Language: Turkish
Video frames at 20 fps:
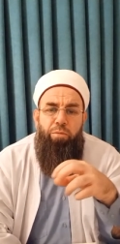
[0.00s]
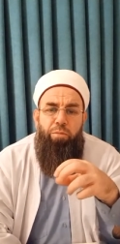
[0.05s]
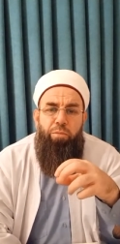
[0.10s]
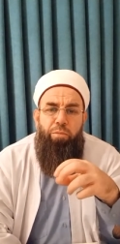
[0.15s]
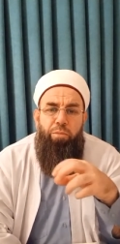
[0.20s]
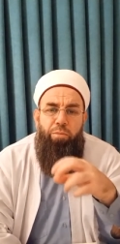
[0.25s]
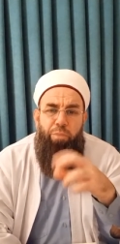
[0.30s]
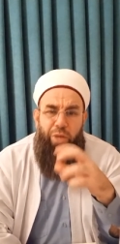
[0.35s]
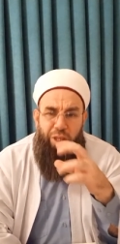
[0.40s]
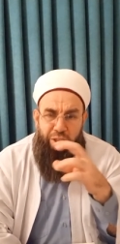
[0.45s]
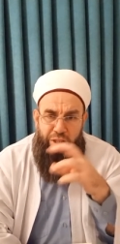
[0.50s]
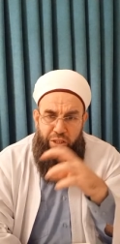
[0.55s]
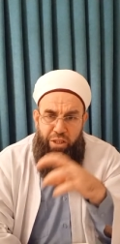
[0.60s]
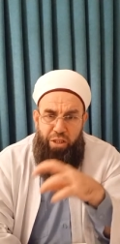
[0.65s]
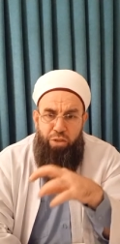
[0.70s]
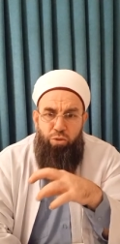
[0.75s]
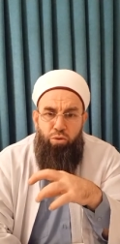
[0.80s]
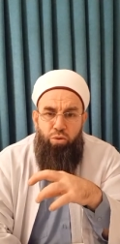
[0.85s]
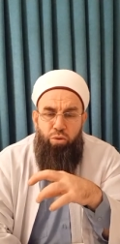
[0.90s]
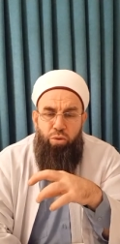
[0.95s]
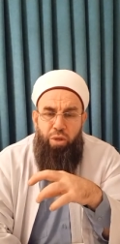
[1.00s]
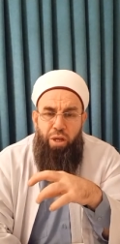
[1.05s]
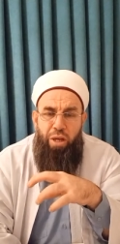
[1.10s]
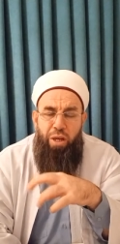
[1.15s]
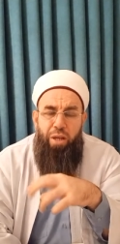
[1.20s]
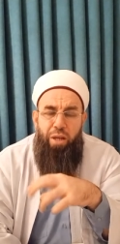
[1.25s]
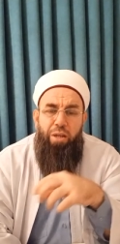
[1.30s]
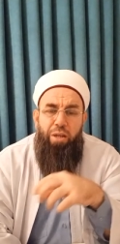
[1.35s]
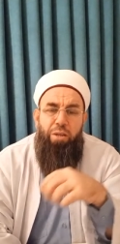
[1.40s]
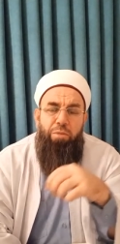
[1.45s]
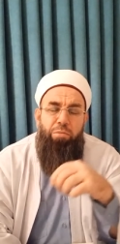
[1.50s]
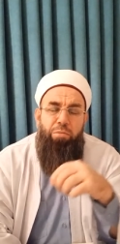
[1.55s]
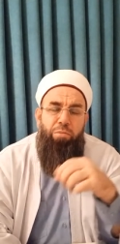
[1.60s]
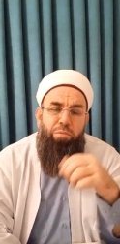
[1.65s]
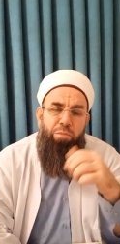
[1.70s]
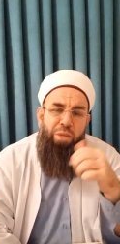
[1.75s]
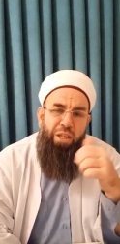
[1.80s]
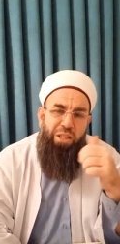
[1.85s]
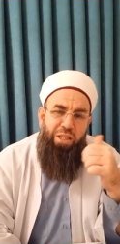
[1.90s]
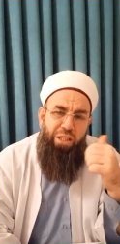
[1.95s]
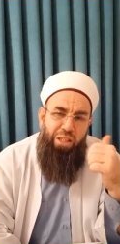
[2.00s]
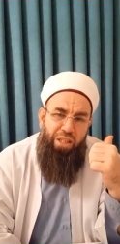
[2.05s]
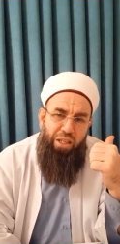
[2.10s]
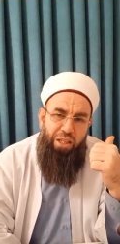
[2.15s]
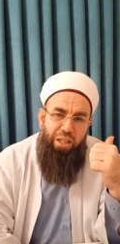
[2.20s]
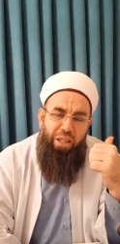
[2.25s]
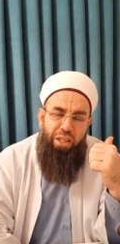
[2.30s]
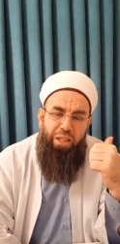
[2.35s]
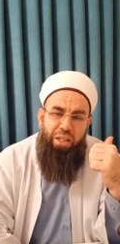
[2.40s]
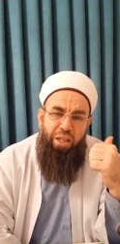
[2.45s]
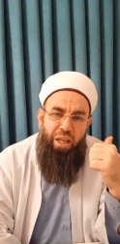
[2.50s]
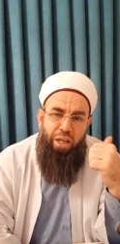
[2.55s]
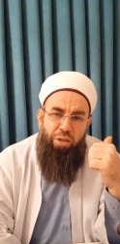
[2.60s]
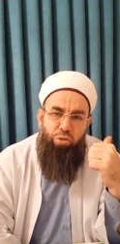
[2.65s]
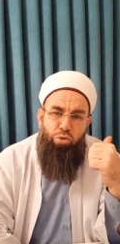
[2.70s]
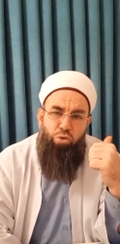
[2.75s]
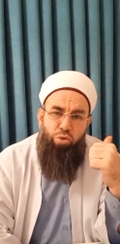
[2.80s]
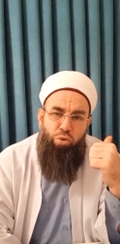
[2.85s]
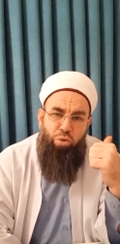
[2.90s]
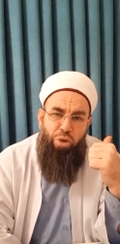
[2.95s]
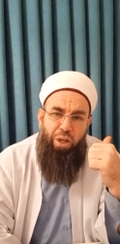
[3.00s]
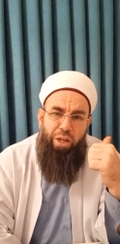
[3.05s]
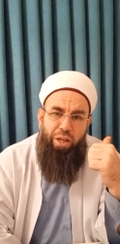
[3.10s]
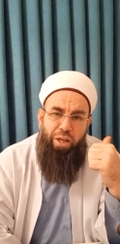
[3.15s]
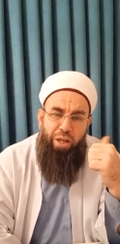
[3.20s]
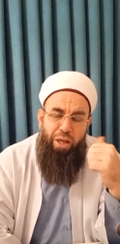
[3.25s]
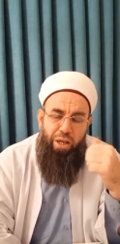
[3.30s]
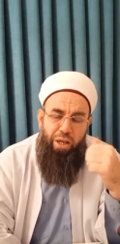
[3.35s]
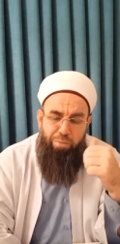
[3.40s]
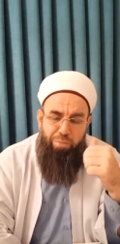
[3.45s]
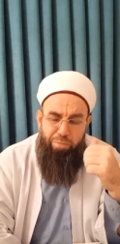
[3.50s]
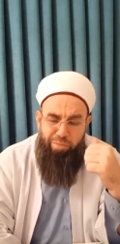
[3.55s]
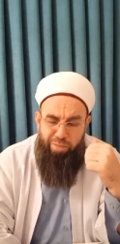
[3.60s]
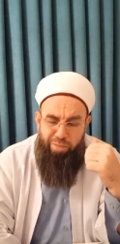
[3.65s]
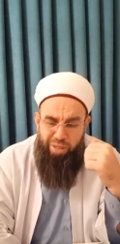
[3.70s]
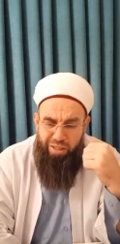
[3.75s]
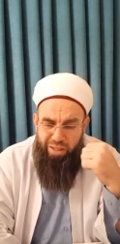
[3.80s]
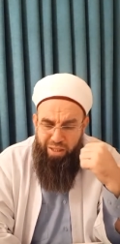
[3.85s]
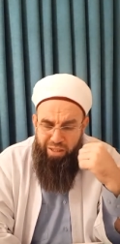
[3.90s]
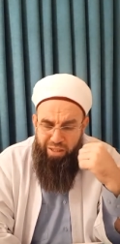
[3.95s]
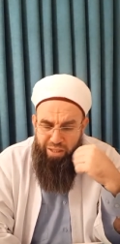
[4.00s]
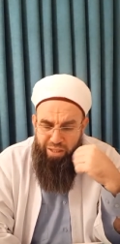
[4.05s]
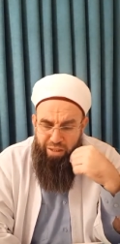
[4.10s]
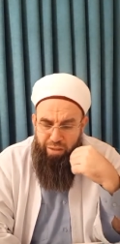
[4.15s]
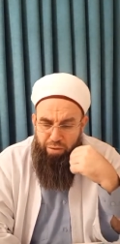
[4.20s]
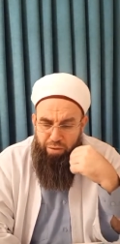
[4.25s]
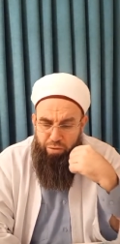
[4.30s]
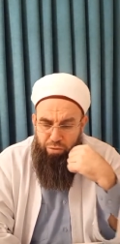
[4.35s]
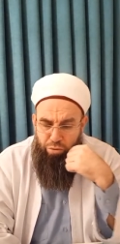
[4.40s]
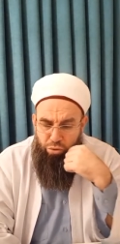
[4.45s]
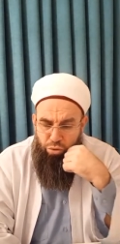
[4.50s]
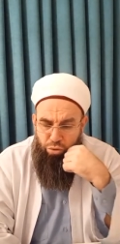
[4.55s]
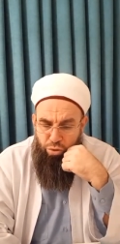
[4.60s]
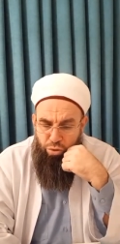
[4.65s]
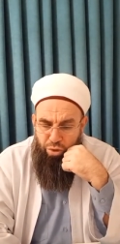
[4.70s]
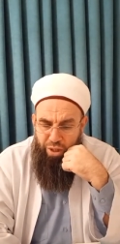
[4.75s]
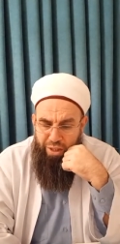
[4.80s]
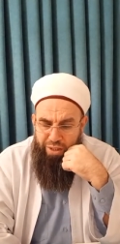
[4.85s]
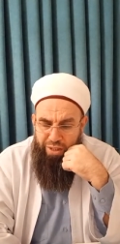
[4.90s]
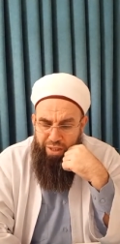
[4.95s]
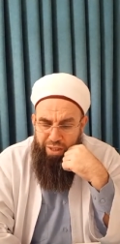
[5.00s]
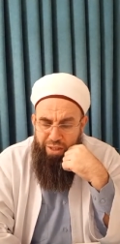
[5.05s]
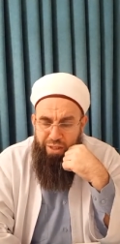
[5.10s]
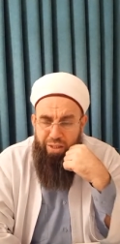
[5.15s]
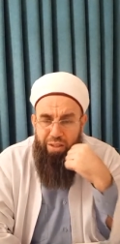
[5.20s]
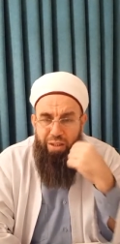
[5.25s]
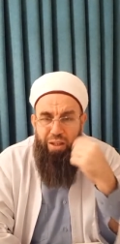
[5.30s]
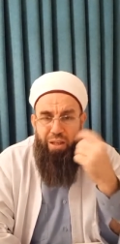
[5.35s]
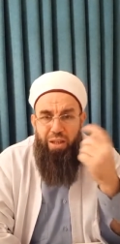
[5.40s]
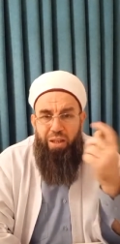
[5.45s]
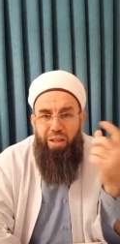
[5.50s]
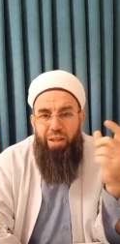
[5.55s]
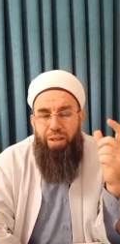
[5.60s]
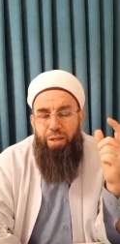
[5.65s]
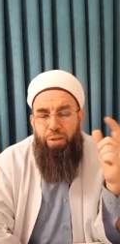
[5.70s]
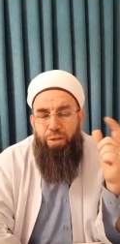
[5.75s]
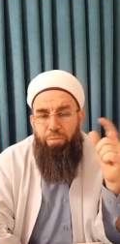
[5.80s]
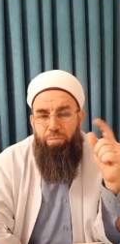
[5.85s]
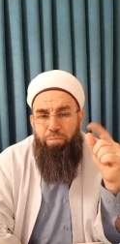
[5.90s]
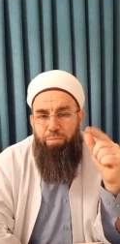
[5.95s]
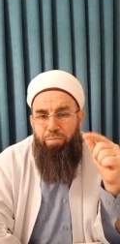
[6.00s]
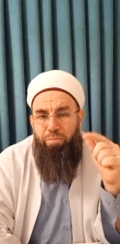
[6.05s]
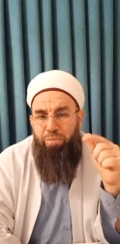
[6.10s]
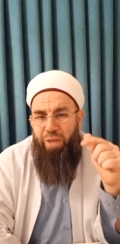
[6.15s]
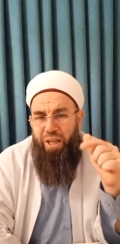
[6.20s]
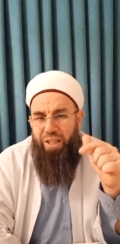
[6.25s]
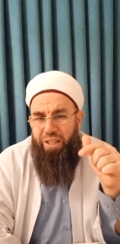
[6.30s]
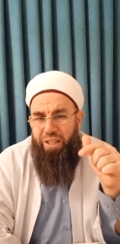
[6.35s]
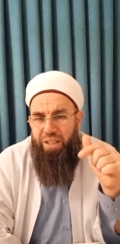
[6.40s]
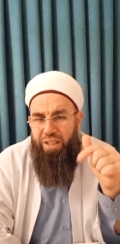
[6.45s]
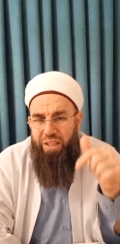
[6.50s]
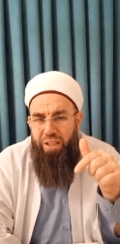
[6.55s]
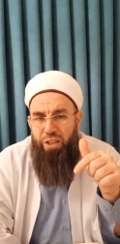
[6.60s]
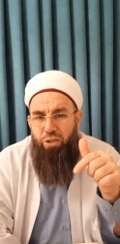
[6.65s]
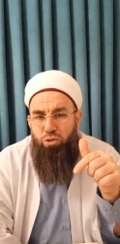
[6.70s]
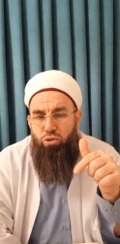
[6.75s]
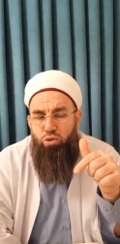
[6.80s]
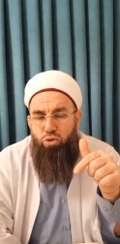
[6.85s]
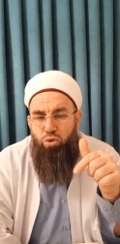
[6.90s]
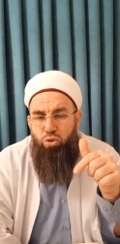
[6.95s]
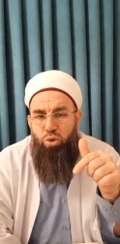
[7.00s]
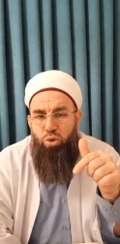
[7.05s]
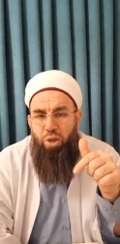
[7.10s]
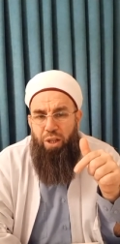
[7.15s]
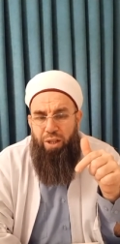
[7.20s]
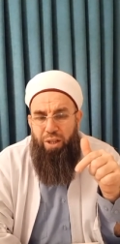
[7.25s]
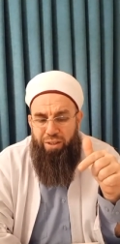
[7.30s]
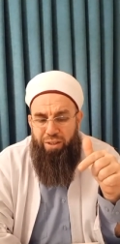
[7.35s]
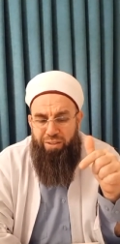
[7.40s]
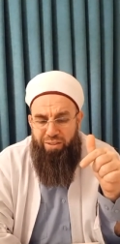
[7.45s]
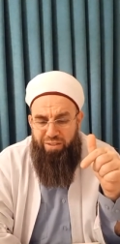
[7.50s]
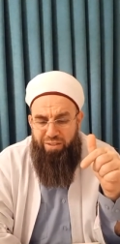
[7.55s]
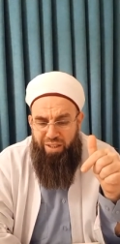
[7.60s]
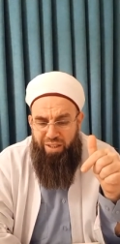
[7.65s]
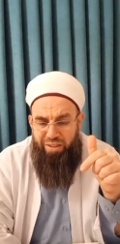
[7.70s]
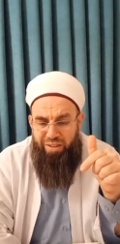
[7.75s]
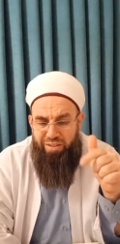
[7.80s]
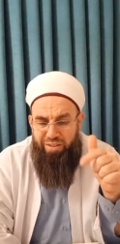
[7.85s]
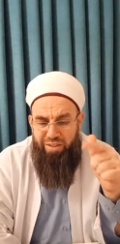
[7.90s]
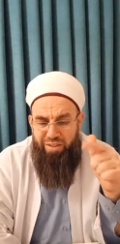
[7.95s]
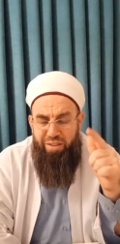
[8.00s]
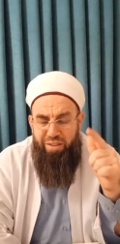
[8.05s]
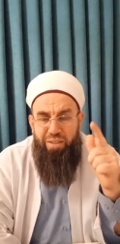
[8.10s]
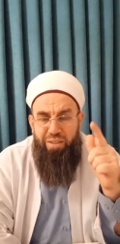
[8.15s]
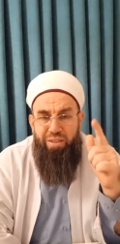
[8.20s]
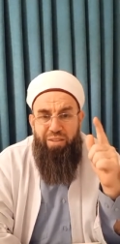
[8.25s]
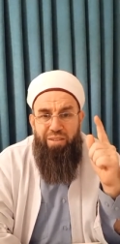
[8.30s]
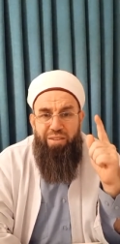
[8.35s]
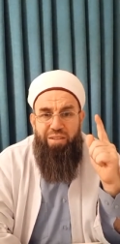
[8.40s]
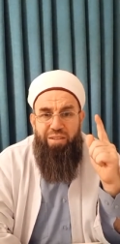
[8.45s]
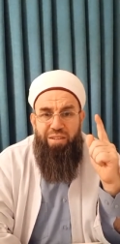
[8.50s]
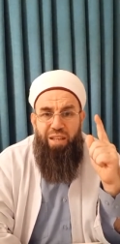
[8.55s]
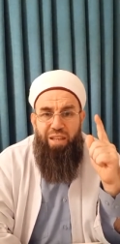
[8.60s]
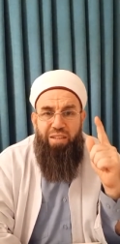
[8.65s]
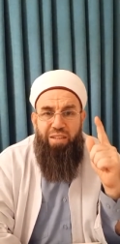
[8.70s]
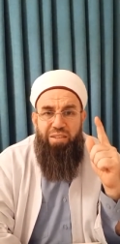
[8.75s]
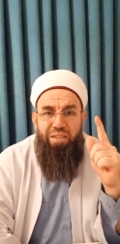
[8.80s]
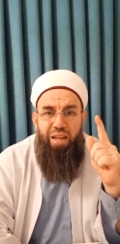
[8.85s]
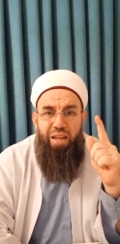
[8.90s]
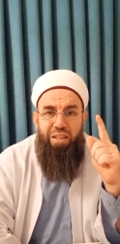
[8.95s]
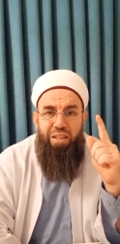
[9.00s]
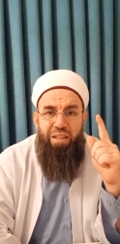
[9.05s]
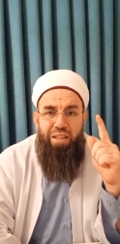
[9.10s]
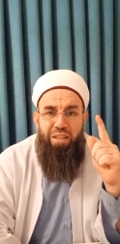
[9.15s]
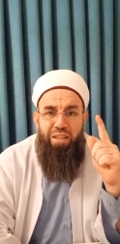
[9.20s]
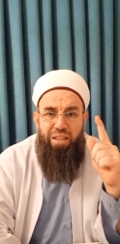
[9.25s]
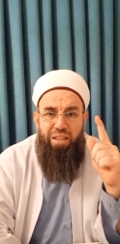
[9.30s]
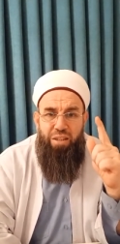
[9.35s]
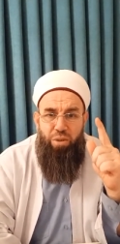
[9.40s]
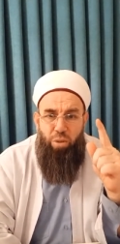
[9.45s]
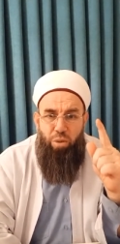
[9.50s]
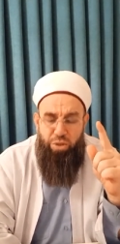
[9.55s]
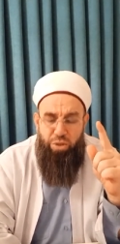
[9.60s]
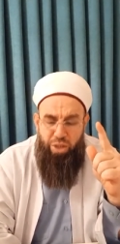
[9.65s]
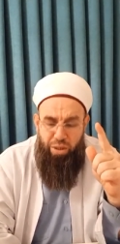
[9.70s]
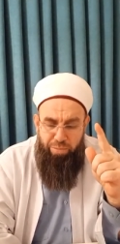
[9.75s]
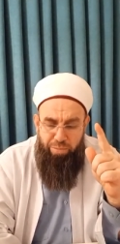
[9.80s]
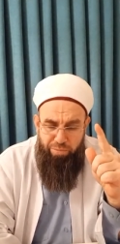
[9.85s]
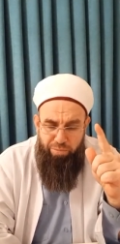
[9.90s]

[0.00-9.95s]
Mekki sure, Medine'de inen surelere Medeni sure denir. Mekki surelerin sayısı 87'dir hocam.